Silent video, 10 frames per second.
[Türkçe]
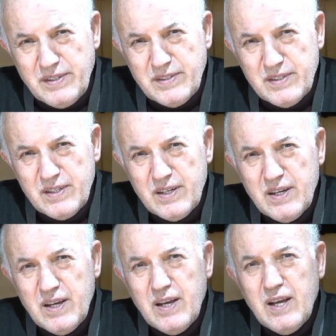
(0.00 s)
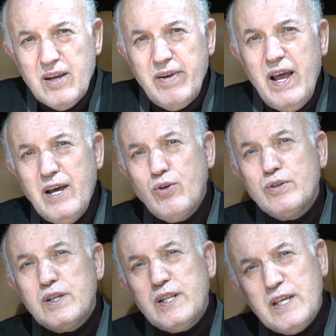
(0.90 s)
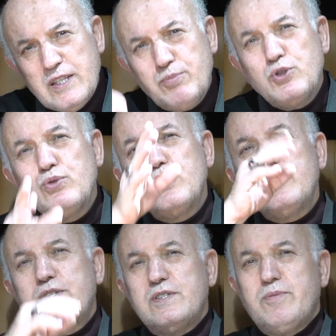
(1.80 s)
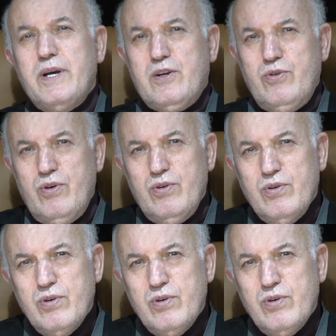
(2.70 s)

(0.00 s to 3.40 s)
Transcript: var. Ve her odada 70 huri sizi bekliyor.